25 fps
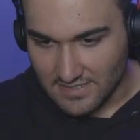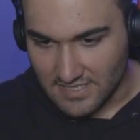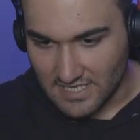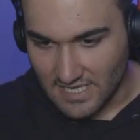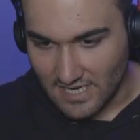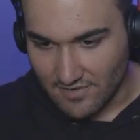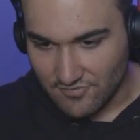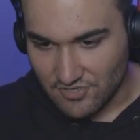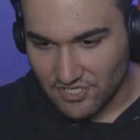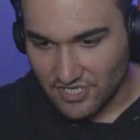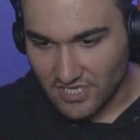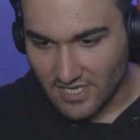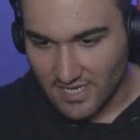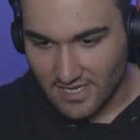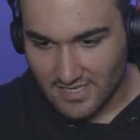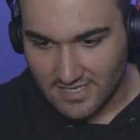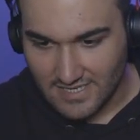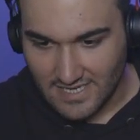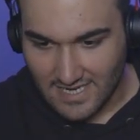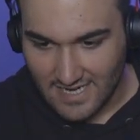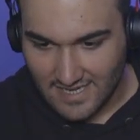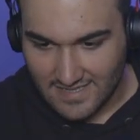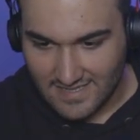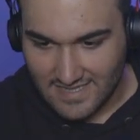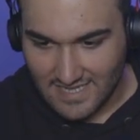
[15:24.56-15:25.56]
yavşağa
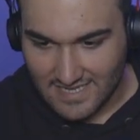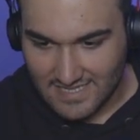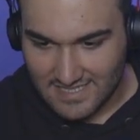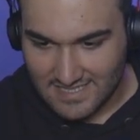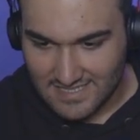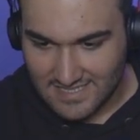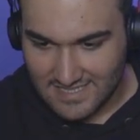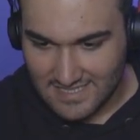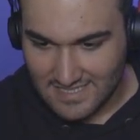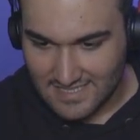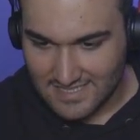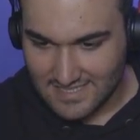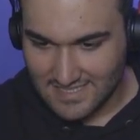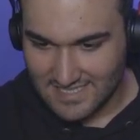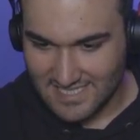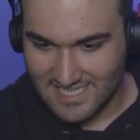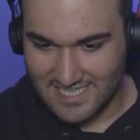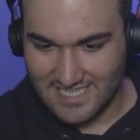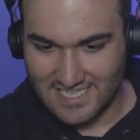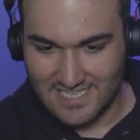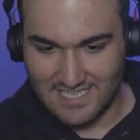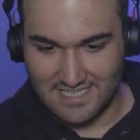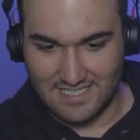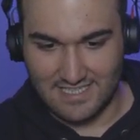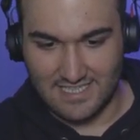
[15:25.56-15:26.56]
karaktersize
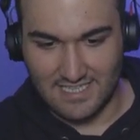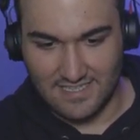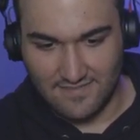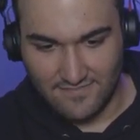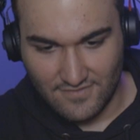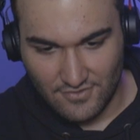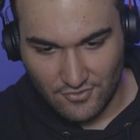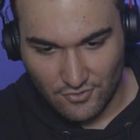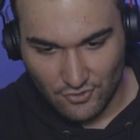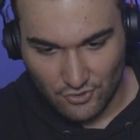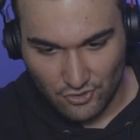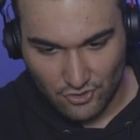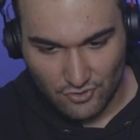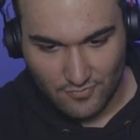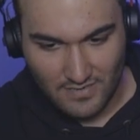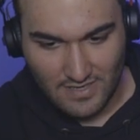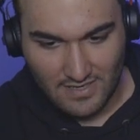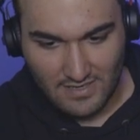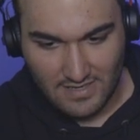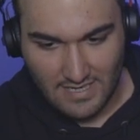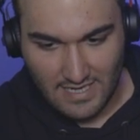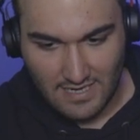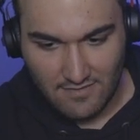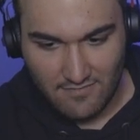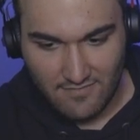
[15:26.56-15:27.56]
şiddet videosu.
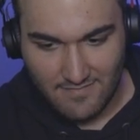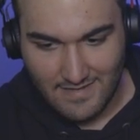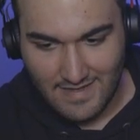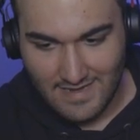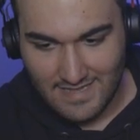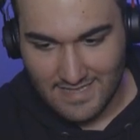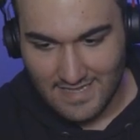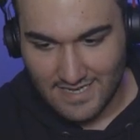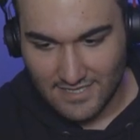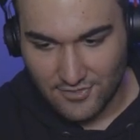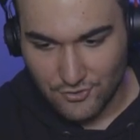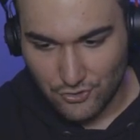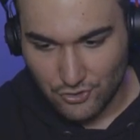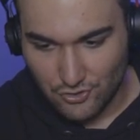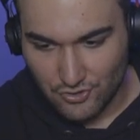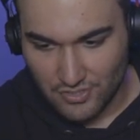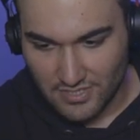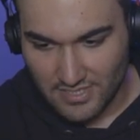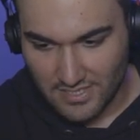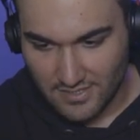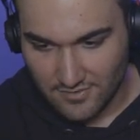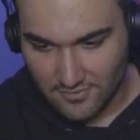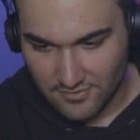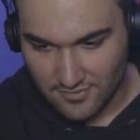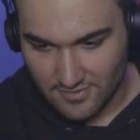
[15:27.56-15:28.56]
Bak karabiber yere düştü
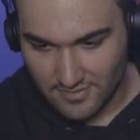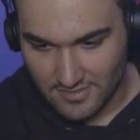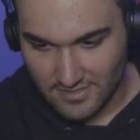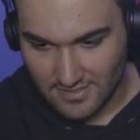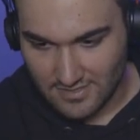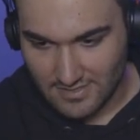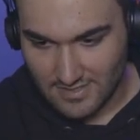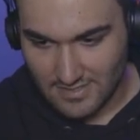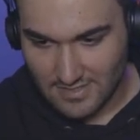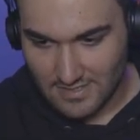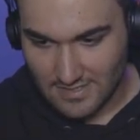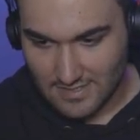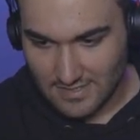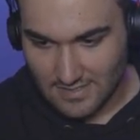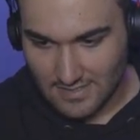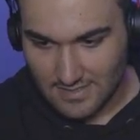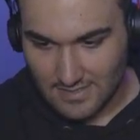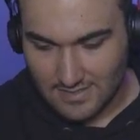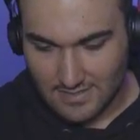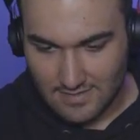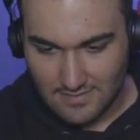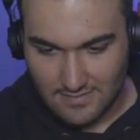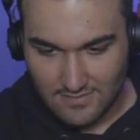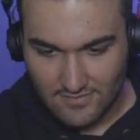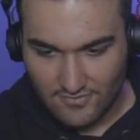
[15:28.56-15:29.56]
senin yüzünden.
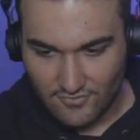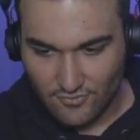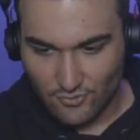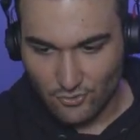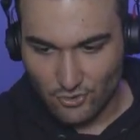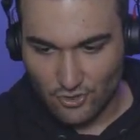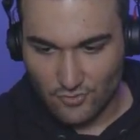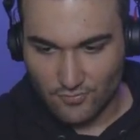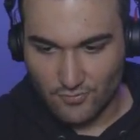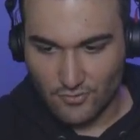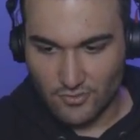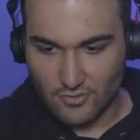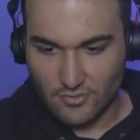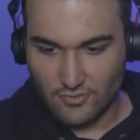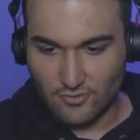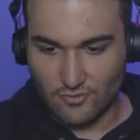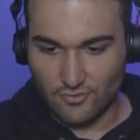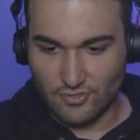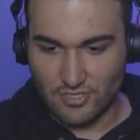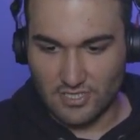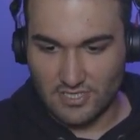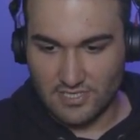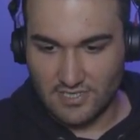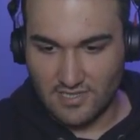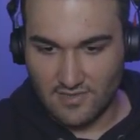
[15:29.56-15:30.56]
Tuz bu.
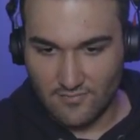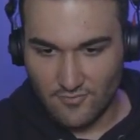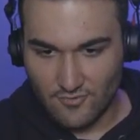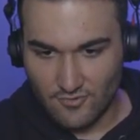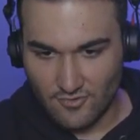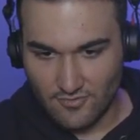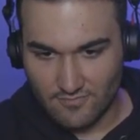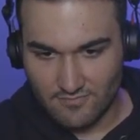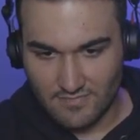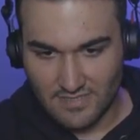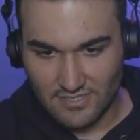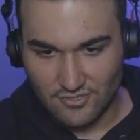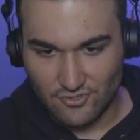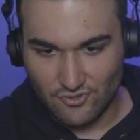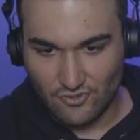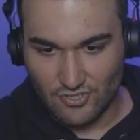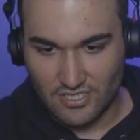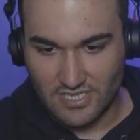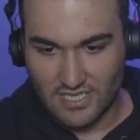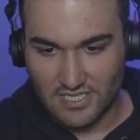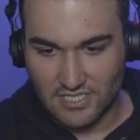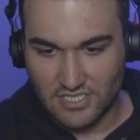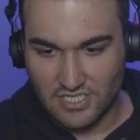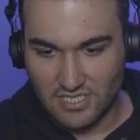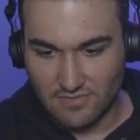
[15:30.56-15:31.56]
Tuz istemiyorum ben. Şu
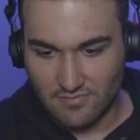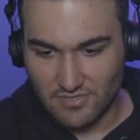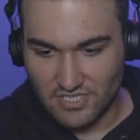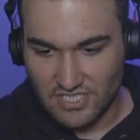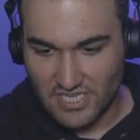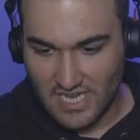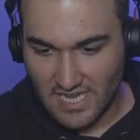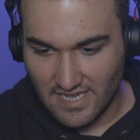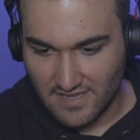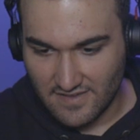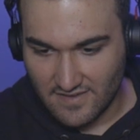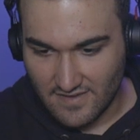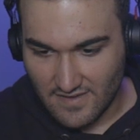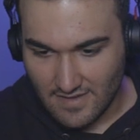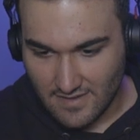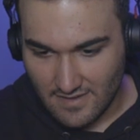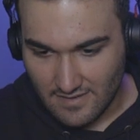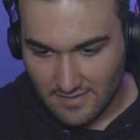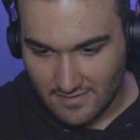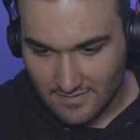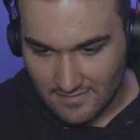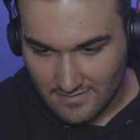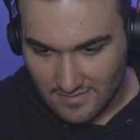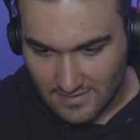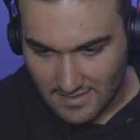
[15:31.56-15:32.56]
ketçabı çek.
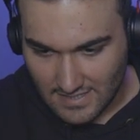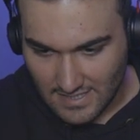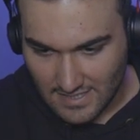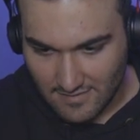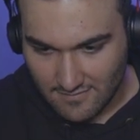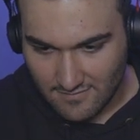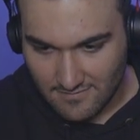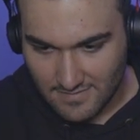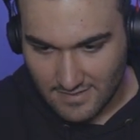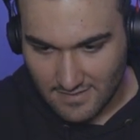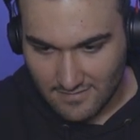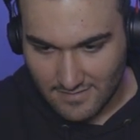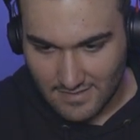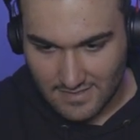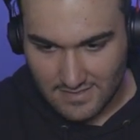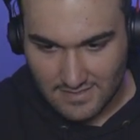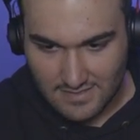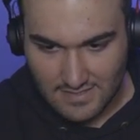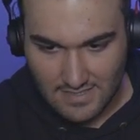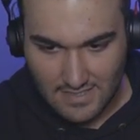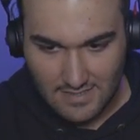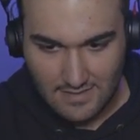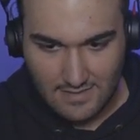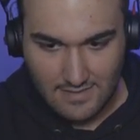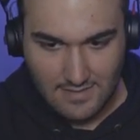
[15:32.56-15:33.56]
Karabiberi ver.
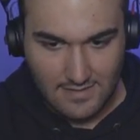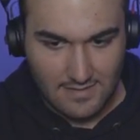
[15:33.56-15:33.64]
Ha.